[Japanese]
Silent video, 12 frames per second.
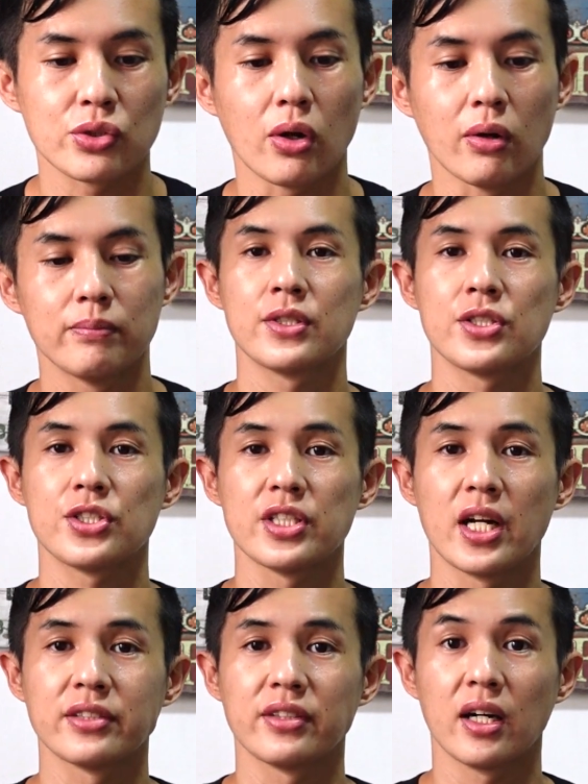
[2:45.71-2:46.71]
しょ知
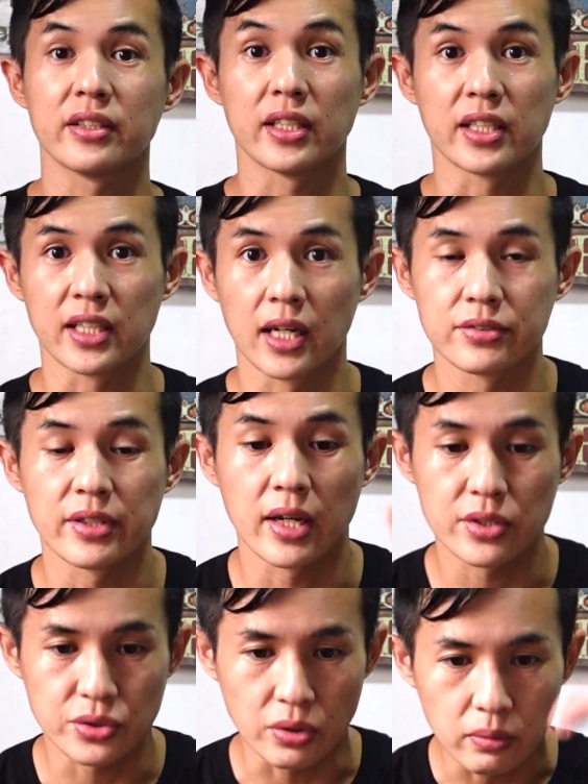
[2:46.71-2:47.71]
らざいって聞かせ
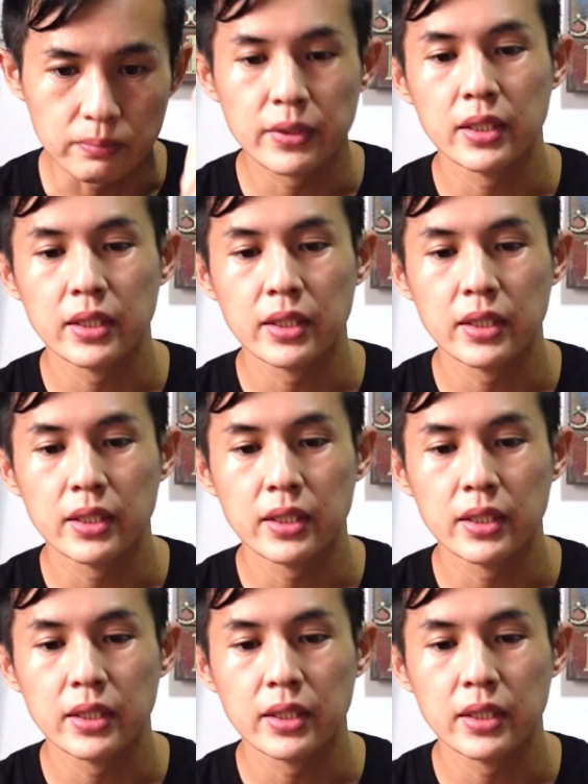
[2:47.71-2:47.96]
やしょ